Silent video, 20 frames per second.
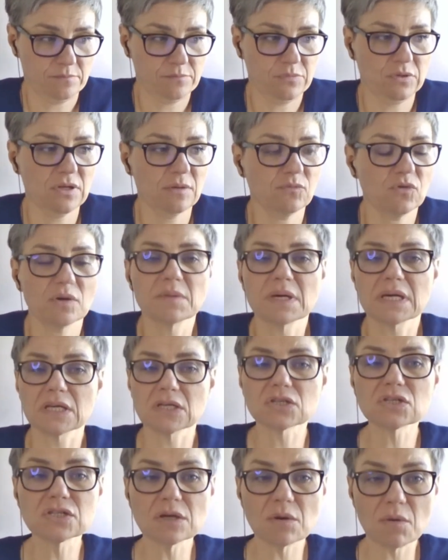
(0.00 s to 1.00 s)
podejmujemy
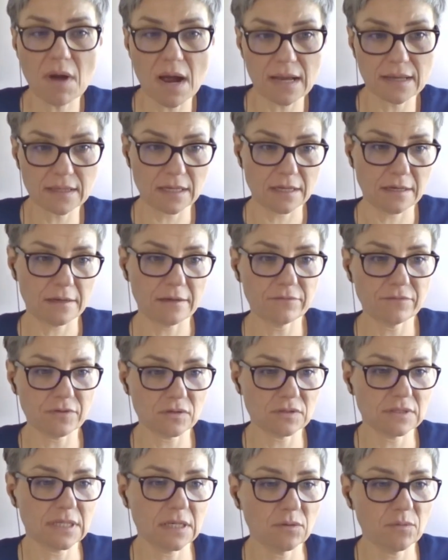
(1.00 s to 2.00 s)
jakieś działanie w
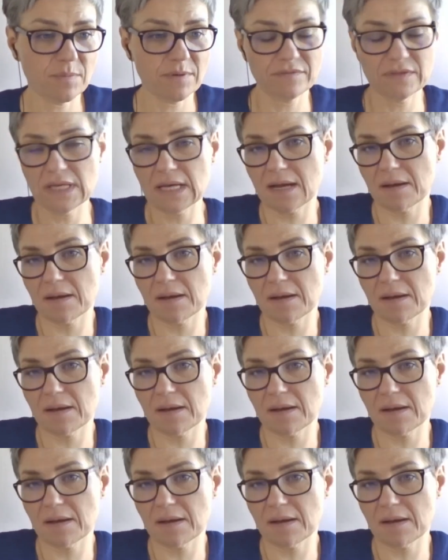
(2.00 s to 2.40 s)
rodzaju pewnej